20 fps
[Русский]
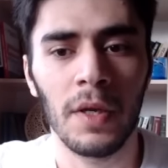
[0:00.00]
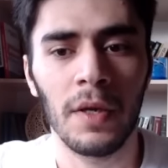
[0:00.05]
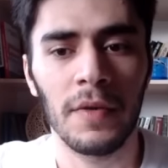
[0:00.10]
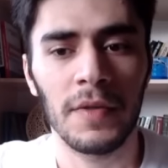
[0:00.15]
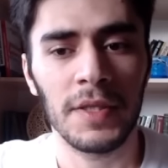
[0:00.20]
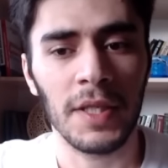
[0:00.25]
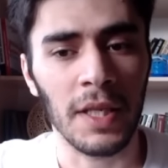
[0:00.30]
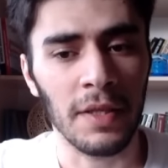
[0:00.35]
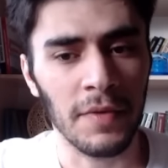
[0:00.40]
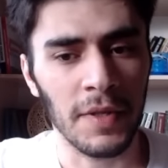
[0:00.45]

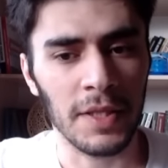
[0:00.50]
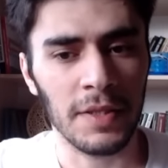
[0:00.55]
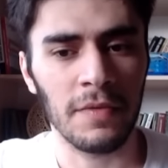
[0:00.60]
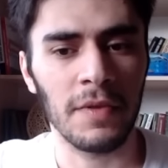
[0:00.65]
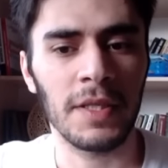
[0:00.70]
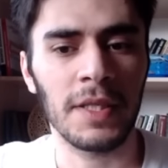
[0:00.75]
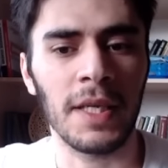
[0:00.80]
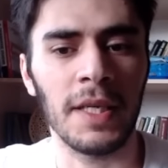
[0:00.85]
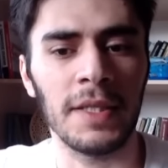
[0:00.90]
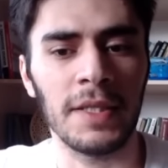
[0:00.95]
В соответствии
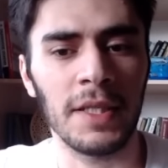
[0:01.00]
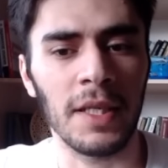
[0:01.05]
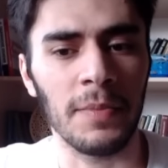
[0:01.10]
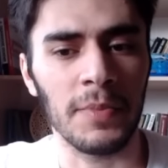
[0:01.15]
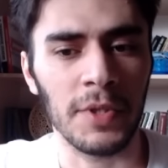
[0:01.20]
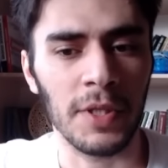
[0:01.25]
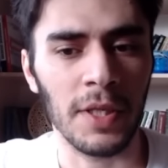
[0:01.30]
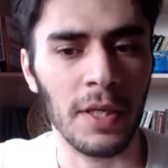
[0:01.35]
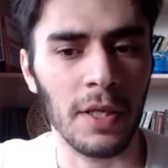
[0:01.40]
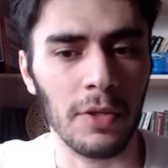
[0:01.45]
с
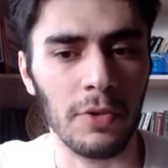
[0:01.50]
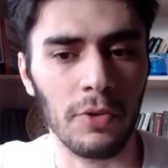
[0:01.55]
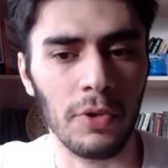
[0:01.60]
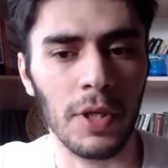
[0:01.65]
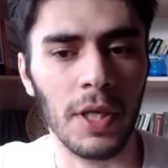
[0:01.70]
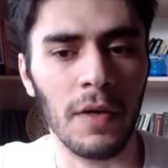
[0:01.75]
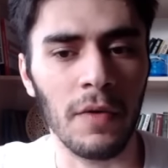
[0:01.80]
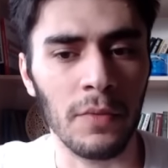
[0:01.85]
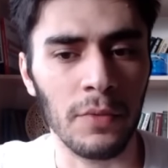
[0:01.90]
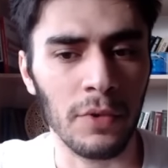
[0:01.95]
концепцией,
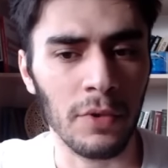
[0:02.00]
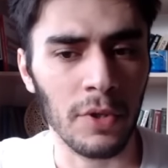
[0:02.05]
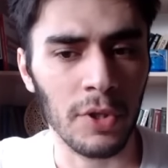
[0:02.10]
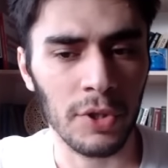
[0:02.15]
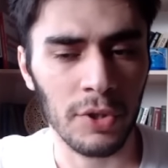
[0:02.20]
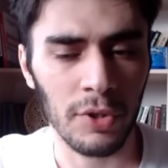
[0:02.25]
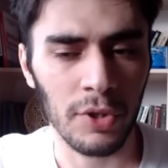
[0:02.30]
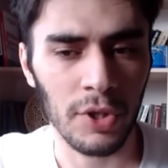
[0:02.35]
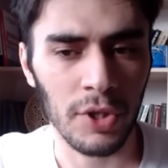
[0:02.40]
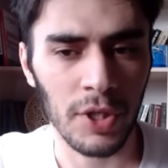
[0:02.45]
которую я вам только
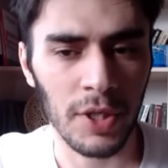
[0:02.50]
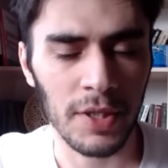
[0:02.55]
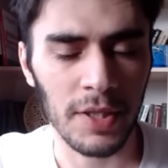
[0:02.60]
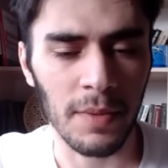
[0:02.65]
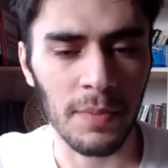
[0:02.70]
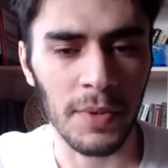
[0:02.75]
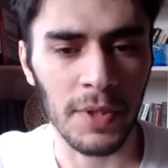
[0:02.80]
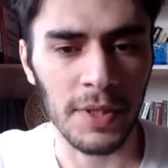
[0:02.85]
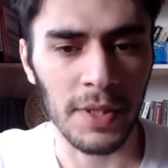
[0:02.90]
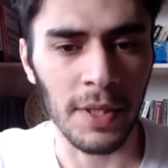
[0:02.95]
что сейчас
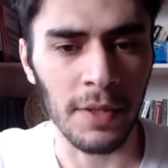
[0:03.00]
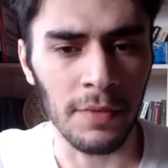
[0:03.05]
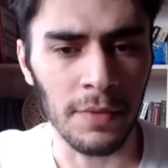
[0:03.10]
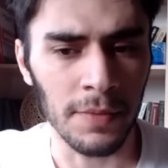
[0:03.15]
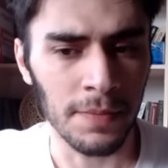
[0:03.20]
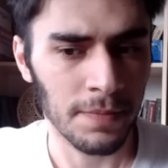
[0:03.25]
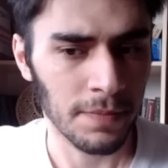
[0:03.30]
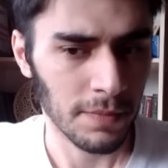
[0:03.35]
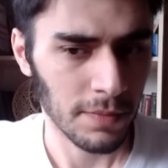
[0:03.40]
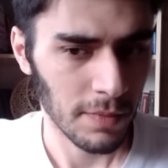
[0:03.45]
объяснил,